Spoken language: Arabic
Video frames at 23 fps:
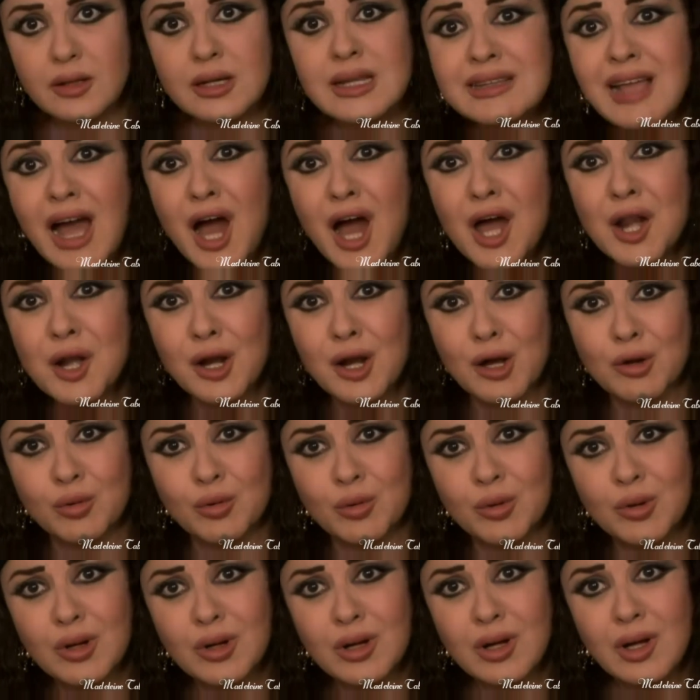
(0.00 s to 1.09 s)
نتحركوا
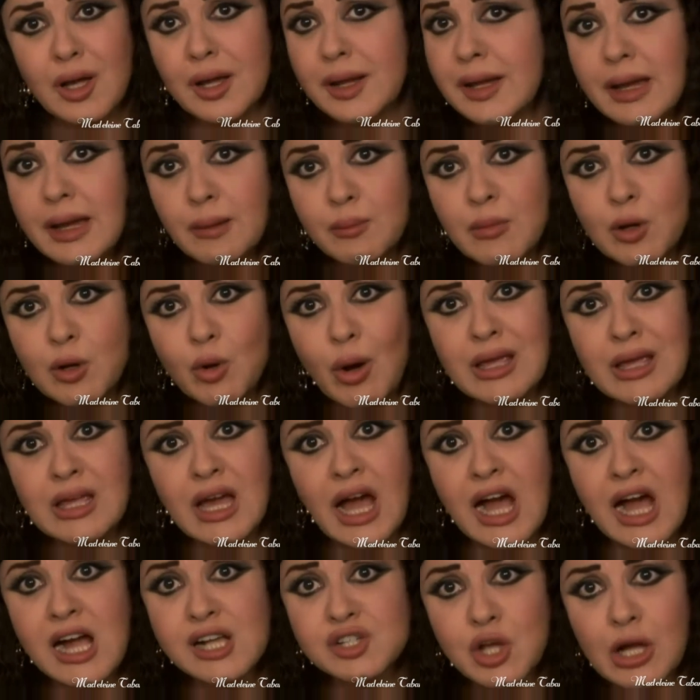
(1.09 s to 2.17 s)
نعملوا اي
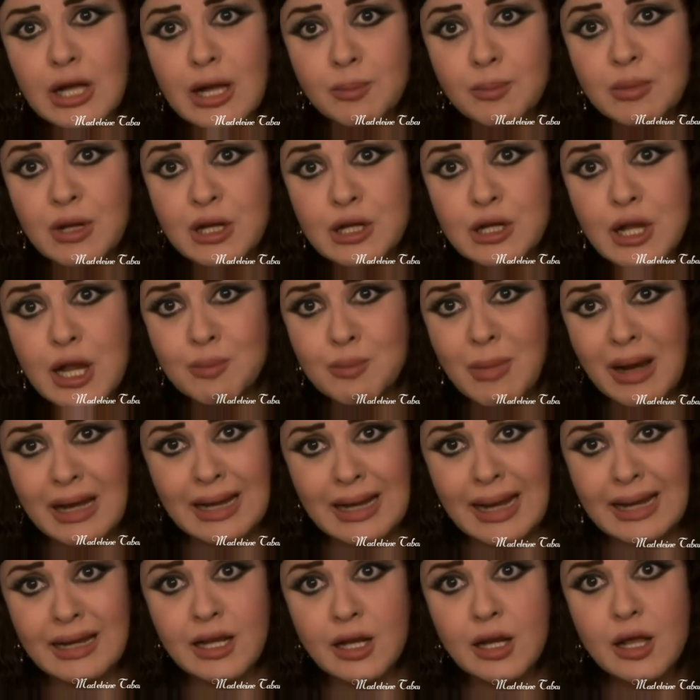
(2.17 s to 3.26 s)
حاجه قبل الليل ما
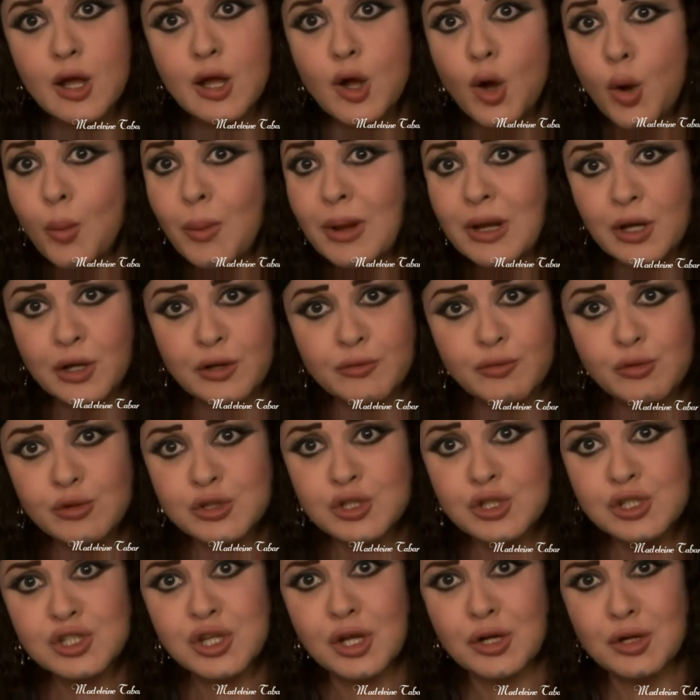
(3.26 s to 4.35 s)
يليل وما
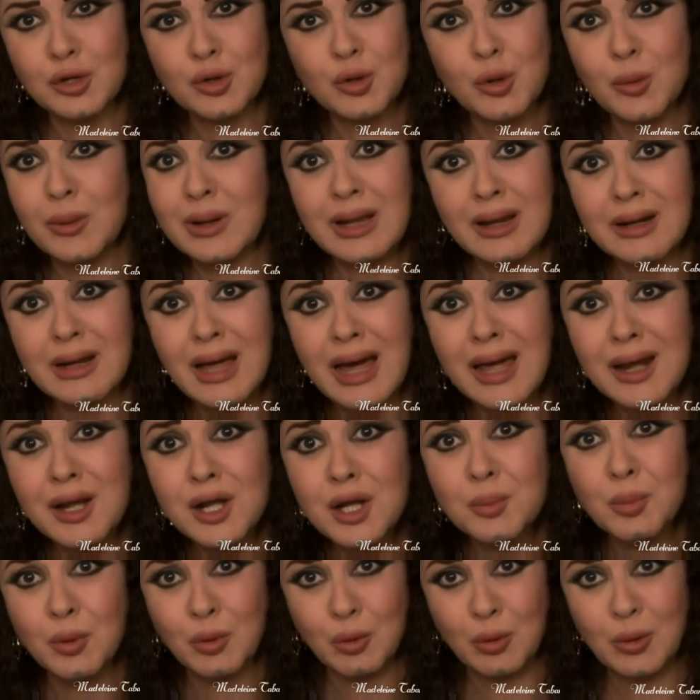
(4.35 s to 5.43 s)
نعرفوش نشرقوا ولا
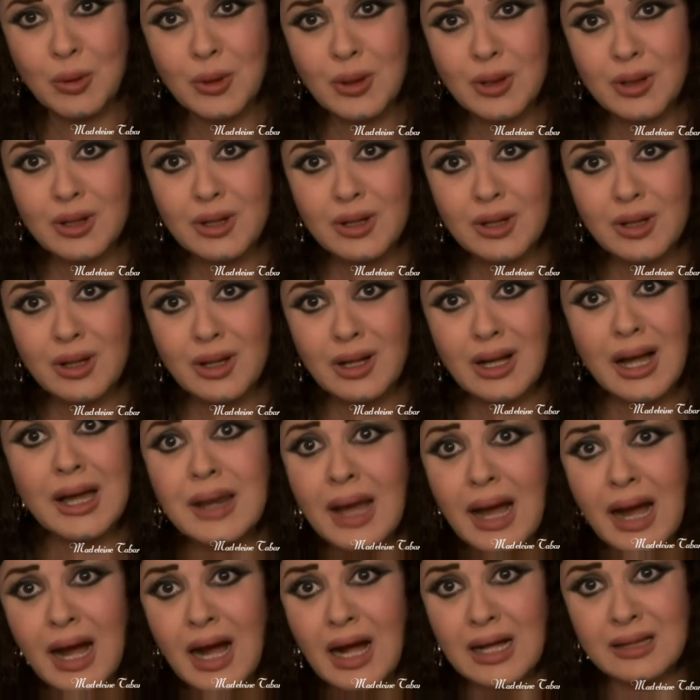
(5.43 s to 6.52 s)
نغربه
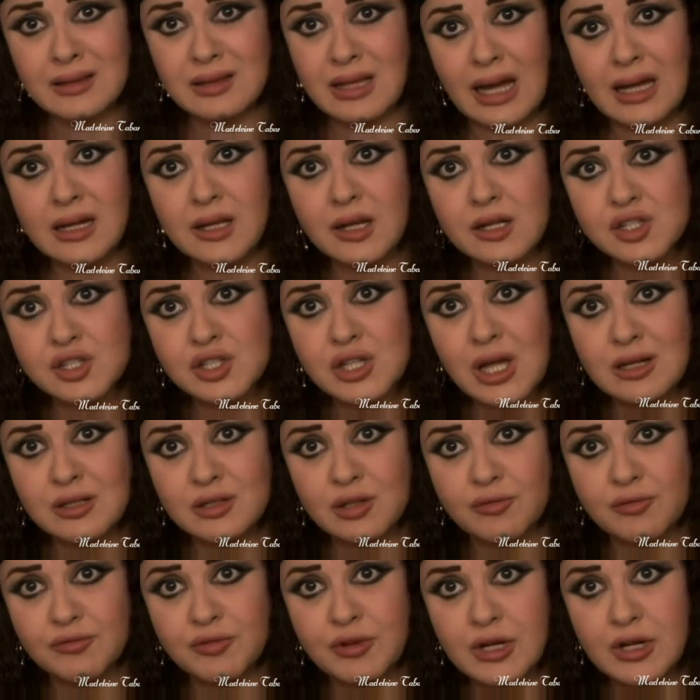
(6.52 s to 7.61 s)
انا اعدي على رجاله
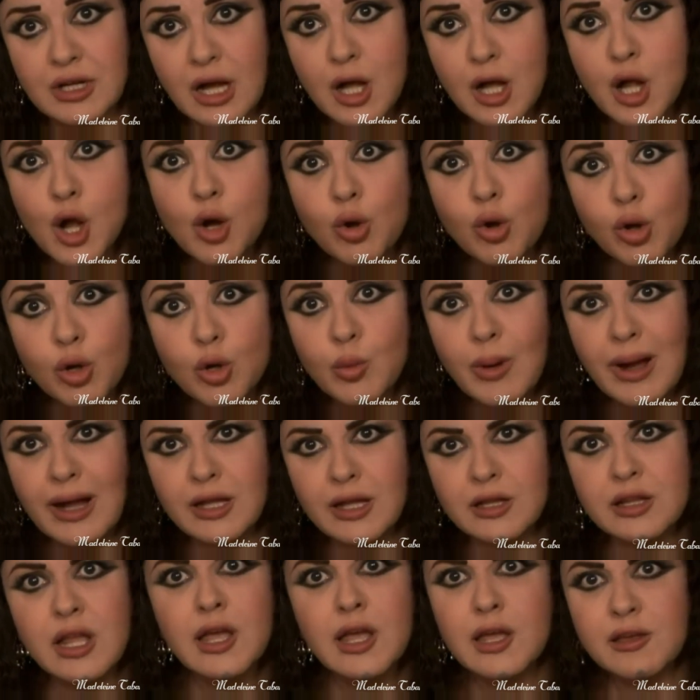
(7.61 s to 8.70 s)
الفرقه كل
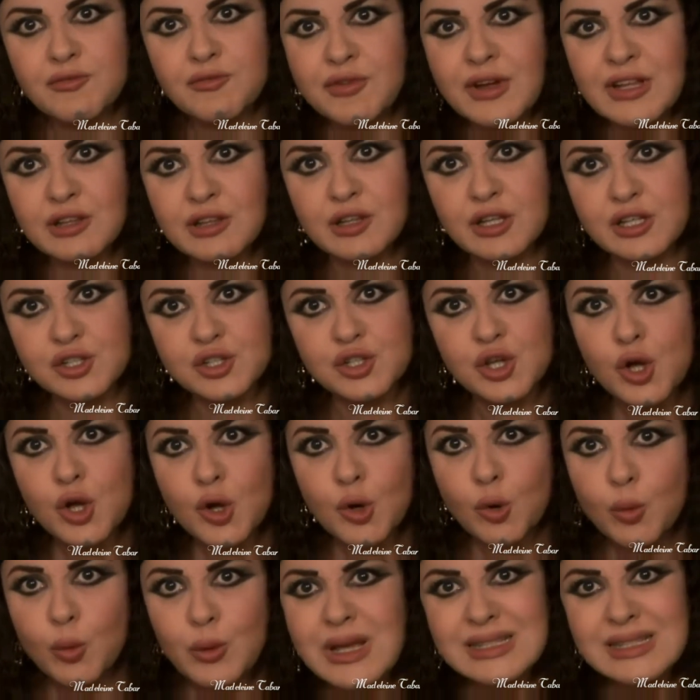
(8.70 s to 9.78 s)
واحد يفتش
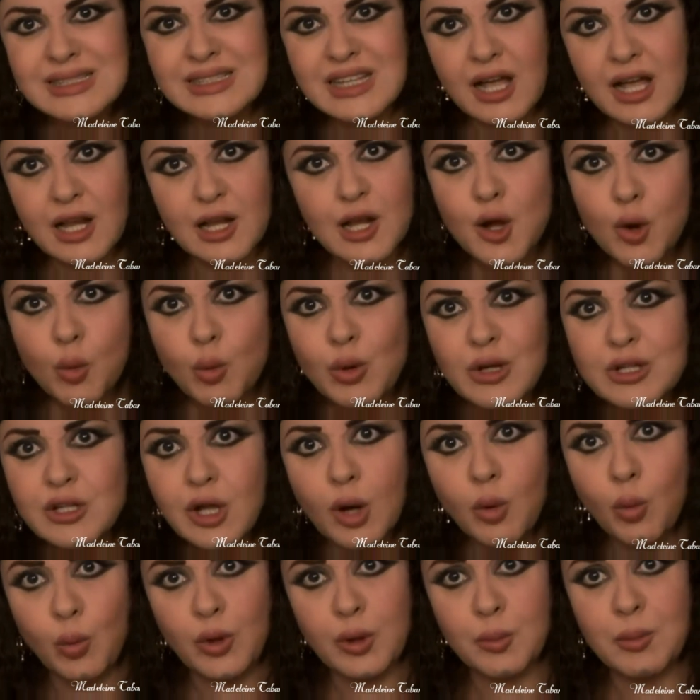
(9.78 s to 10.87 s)
ويسال
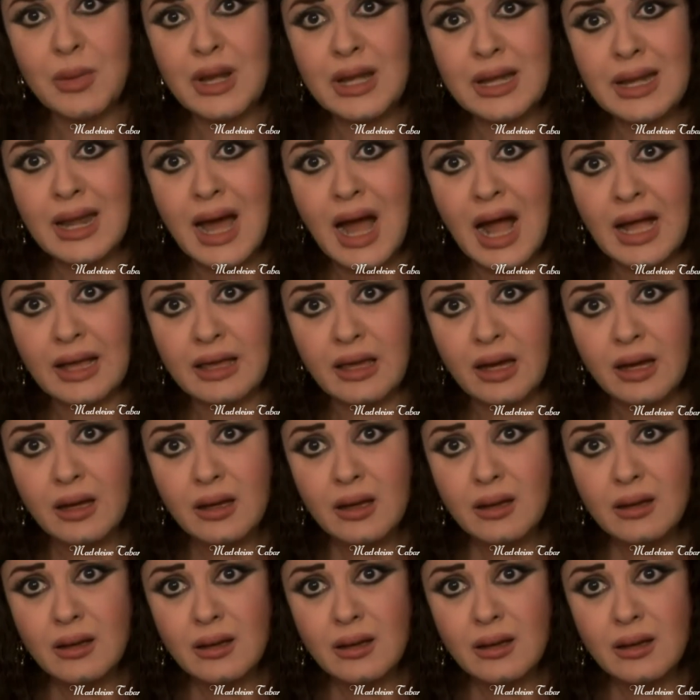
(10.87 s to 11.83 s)
ويدور من ناحيه